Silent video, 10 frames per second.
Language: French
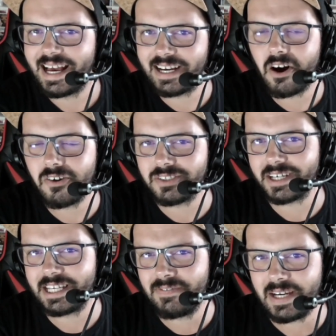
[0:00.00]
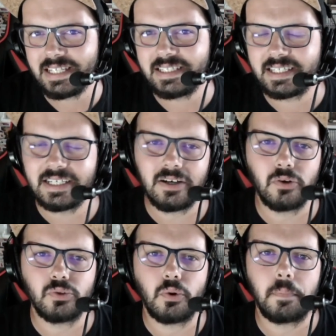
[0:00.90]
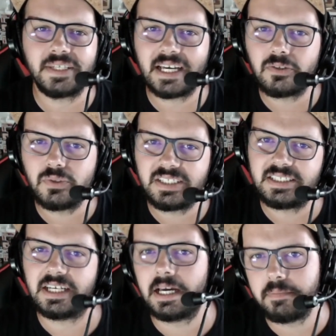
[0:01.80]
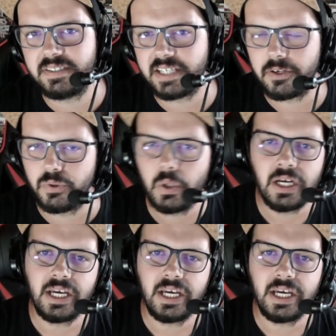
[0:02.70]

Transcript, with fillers: grande rivalité entre Psychosis et Rey Mysterio